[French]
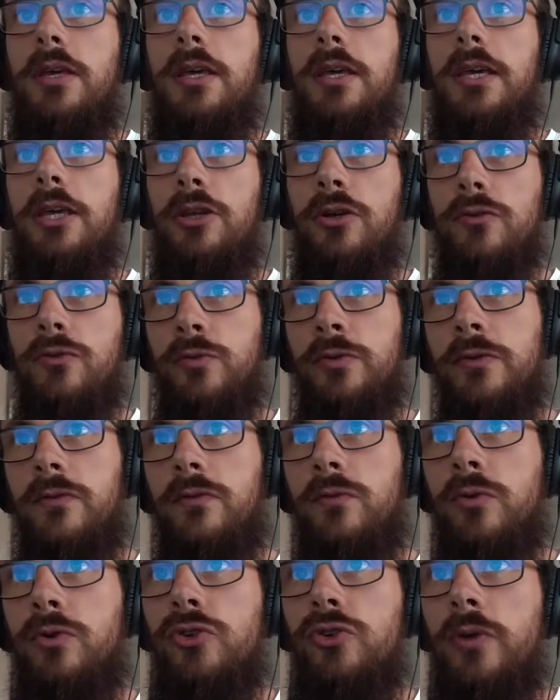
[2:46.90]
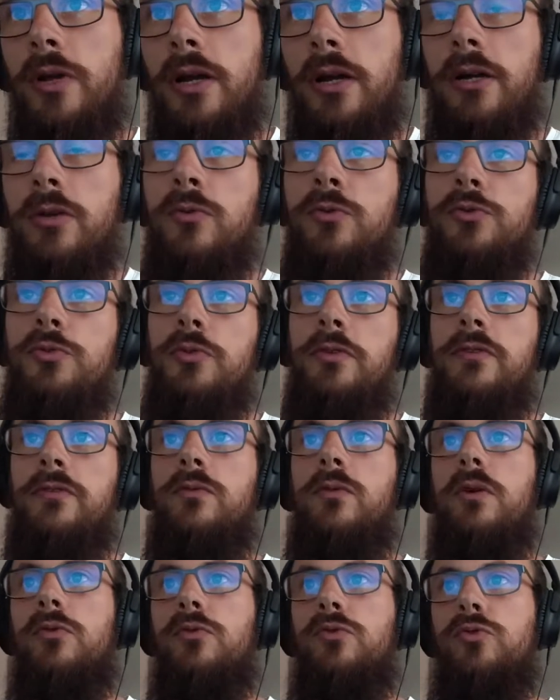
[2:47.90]
Et dans son discours, Joël raconte une
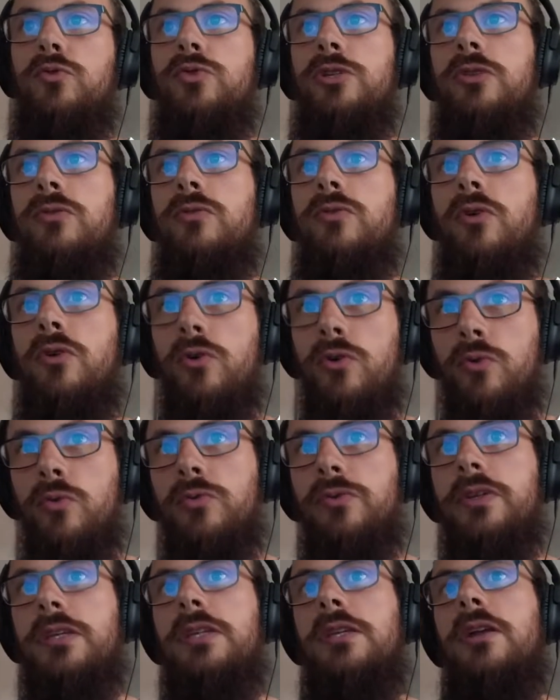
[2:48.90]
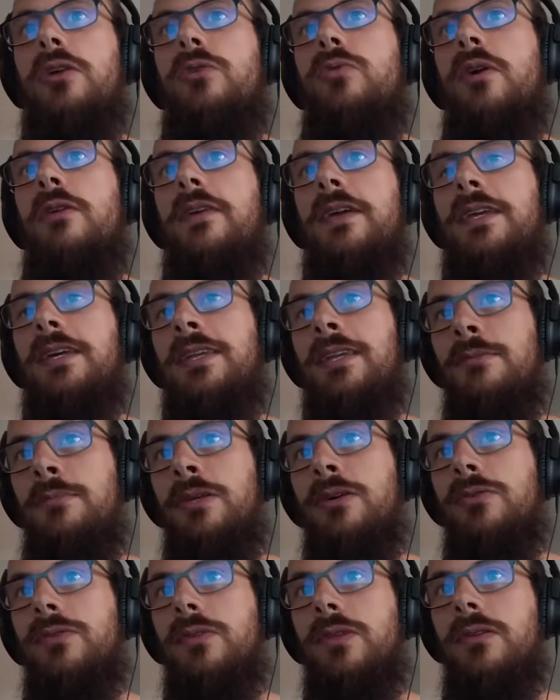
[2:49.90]
histoire au sujet d'une rencontre qu'il a eue avec un
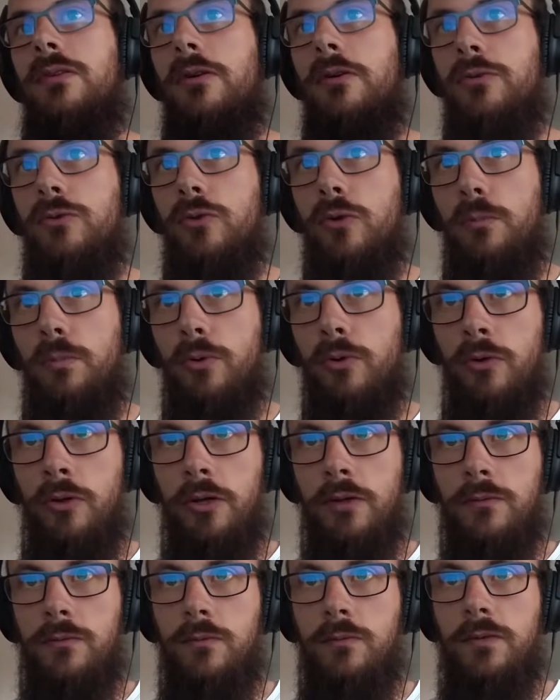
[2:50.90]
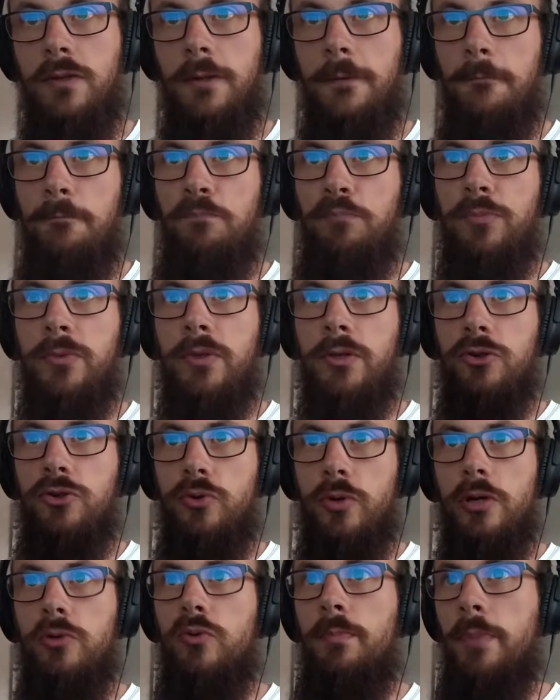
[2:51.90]
ami entrepreneur à succès.
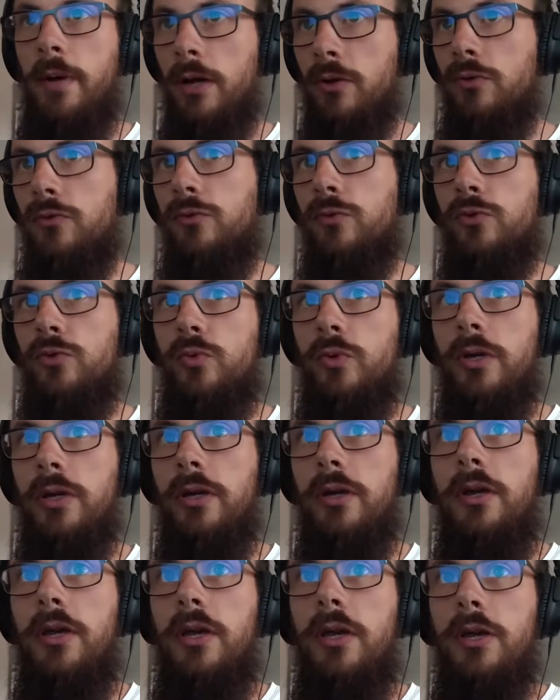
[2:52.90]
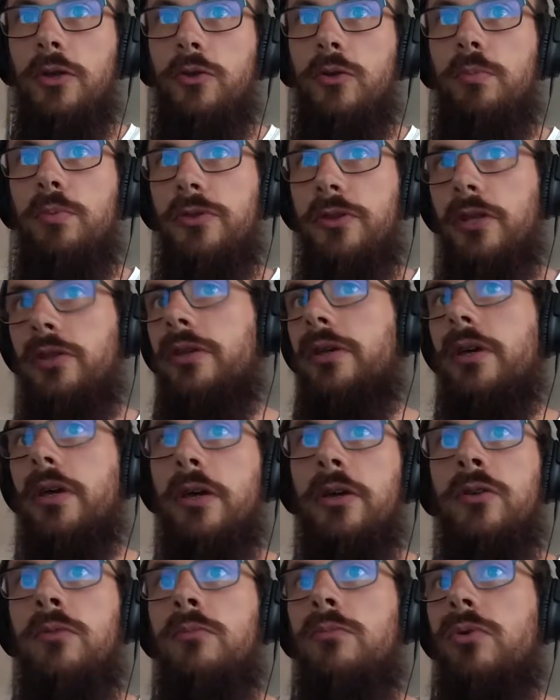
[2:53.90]
Joël lui parle de son souhait de peut-être
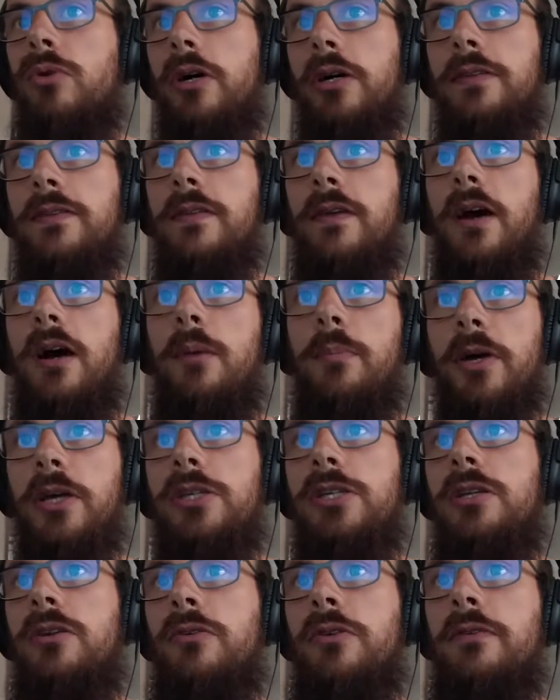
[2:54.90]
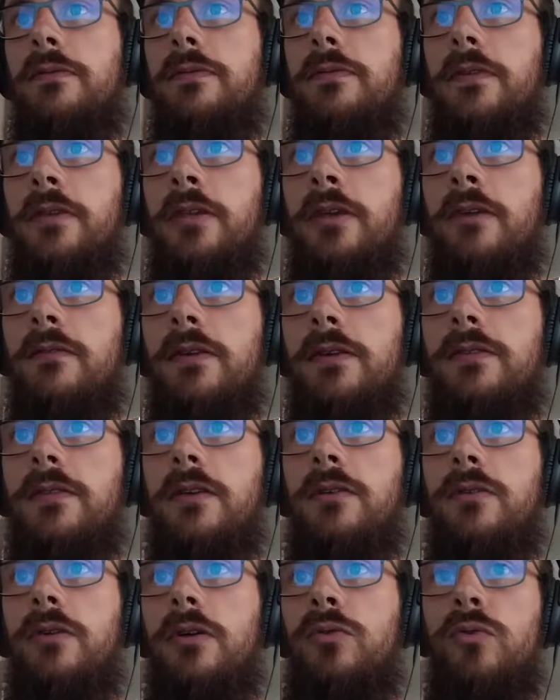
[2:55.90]
créer une boîte après qu'il en ait fini avec
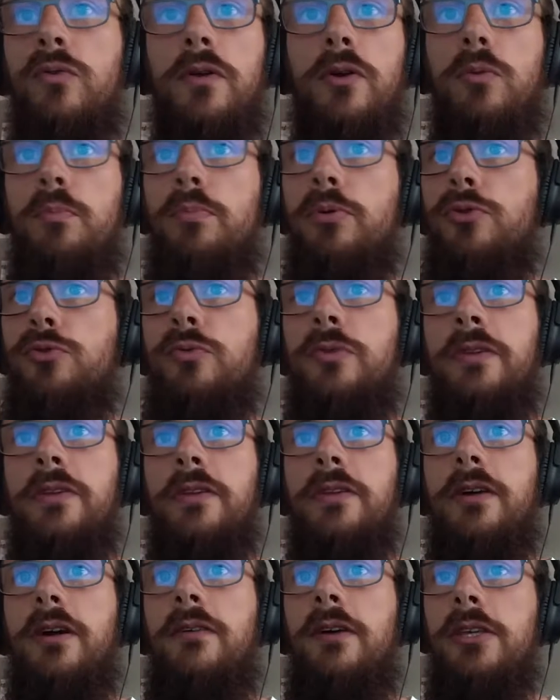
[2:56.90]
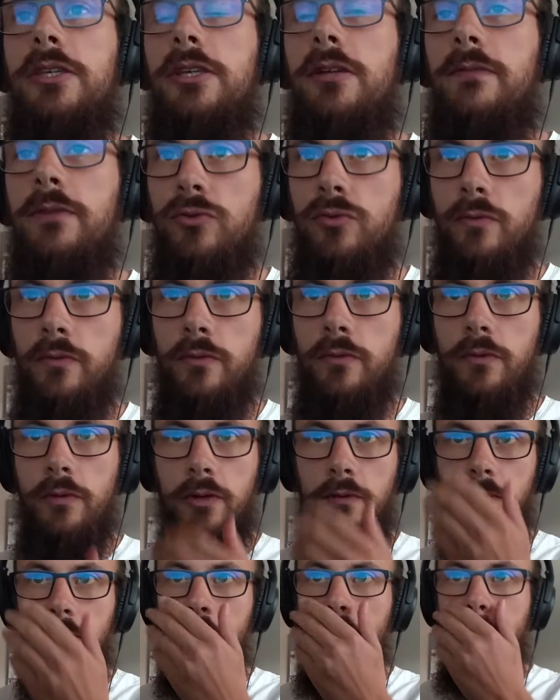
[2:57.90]
une nouvelle opportunité de travail qu'il vient juste
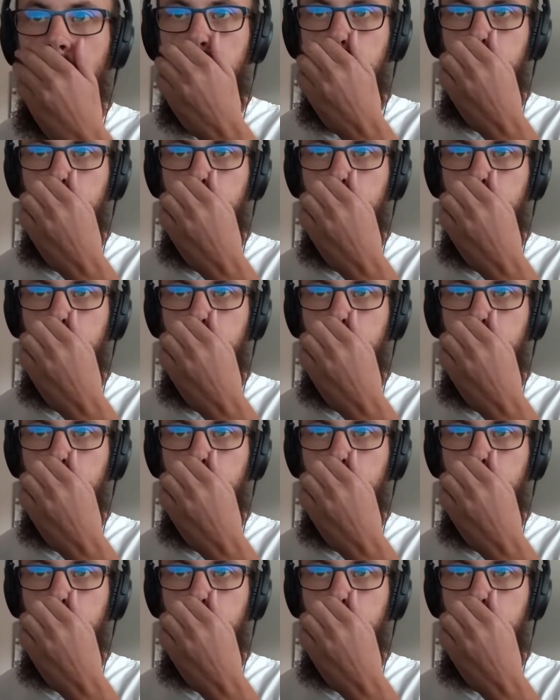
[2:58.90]
d'avoir.